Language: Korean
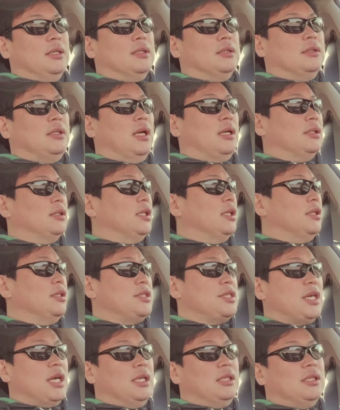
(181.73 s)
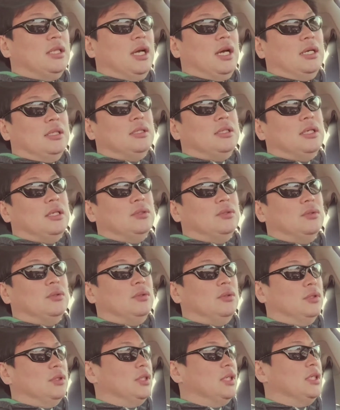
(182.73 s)
그 테크놀로지가 있다
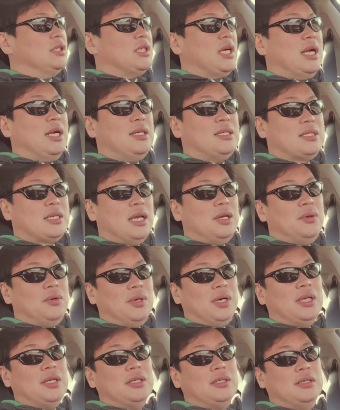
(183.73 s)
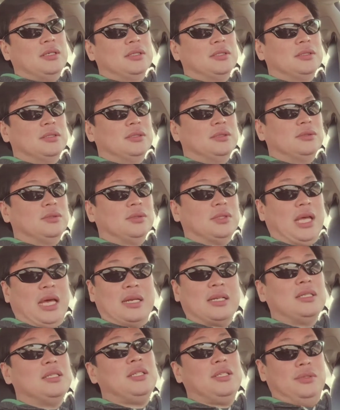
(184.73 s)
하더라도 어떻게 잘 사용하는 거는 또
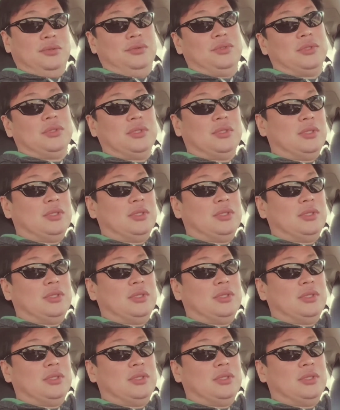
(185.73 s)
다른 이유,